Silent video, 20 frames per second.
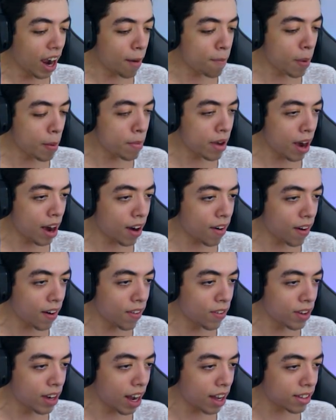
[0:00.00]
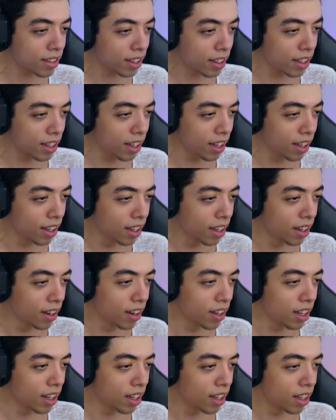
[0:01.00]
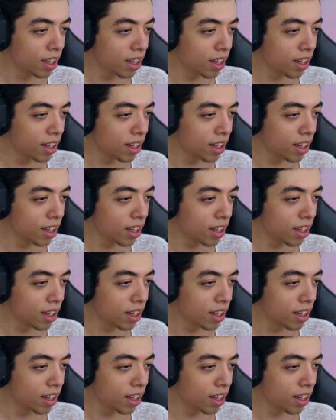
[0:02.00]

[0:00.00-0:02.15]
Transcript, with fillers: Ah, pra me dar uma cor com dados aqui. Aí.